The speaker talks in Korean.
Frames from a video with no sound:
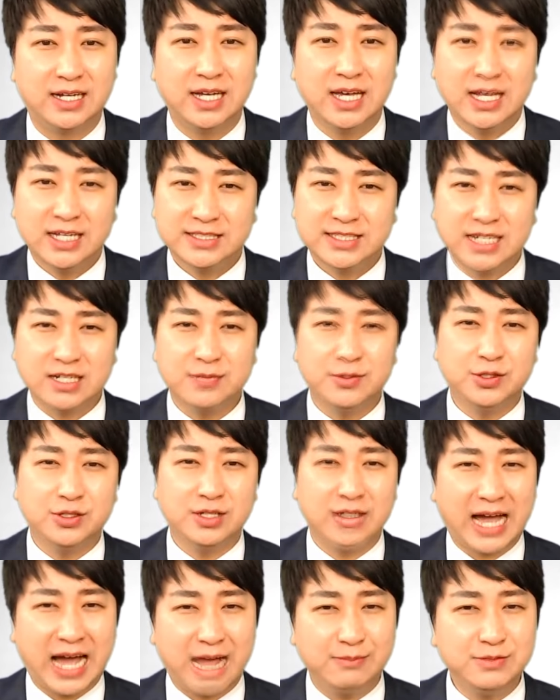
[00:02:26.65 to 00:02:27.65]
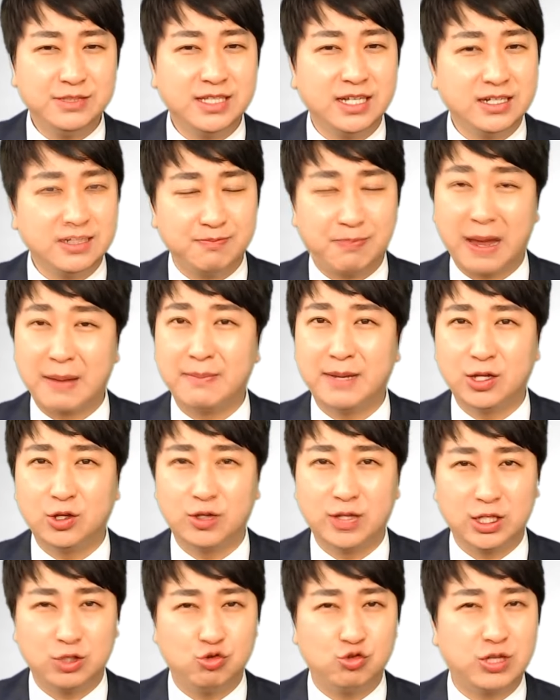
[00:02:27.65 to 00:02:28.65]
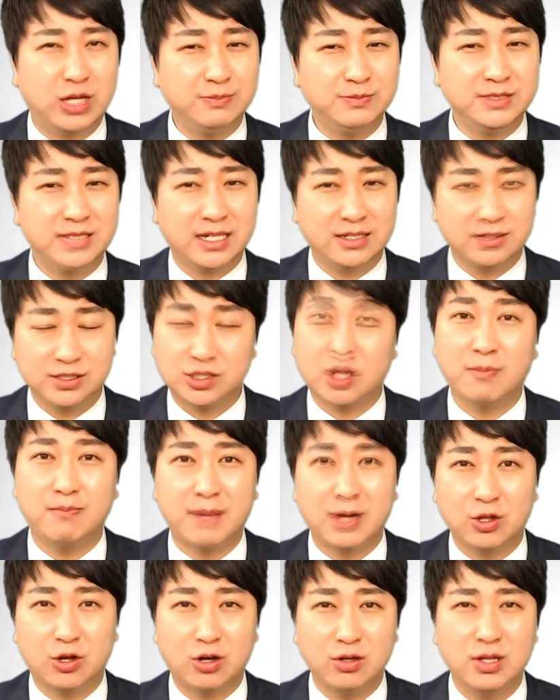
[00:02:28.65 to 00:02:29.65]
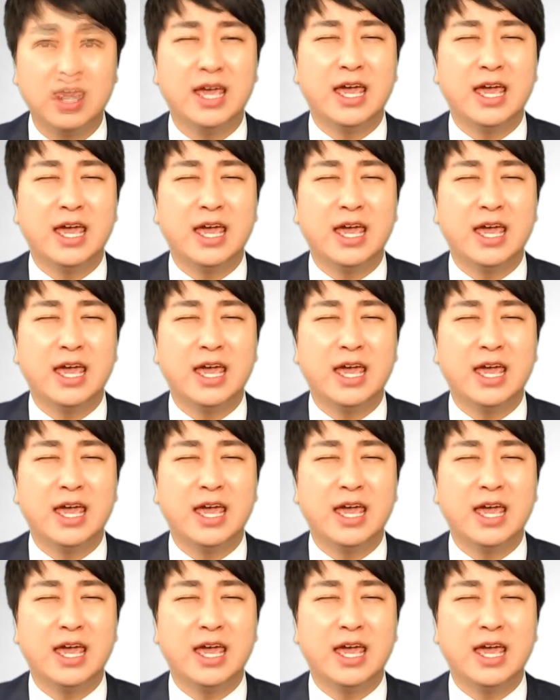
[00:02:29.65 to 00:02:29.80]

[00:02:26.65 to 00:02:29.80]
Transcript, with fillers: 자 그러면은 암진단금 100만원에 유사암진단금 1000만원